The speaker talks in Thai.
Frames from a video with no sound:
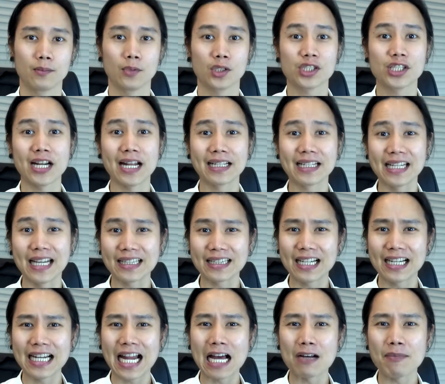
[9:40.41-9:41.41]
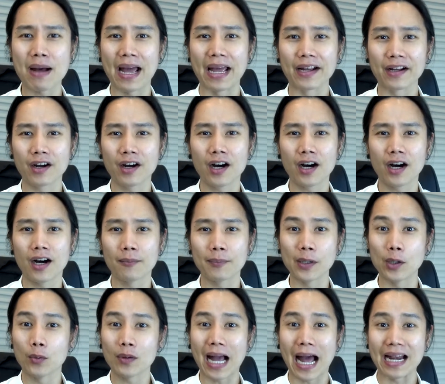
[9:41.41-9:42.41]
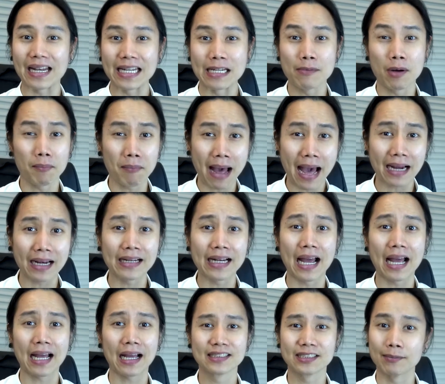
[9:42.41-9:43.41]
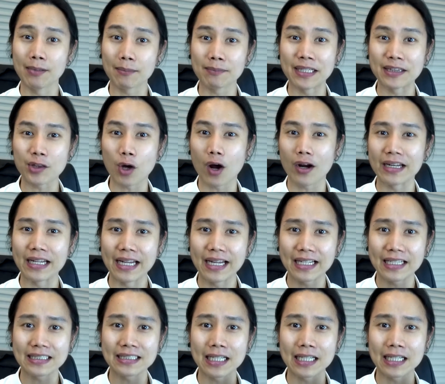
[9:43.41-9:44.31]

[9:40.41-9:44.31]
ราะฉะนั้นครีเอเตอร์หน้าใหม่ก็เป็นโอกาสดีมากๆ เลยนะสำหรับในตอนนี้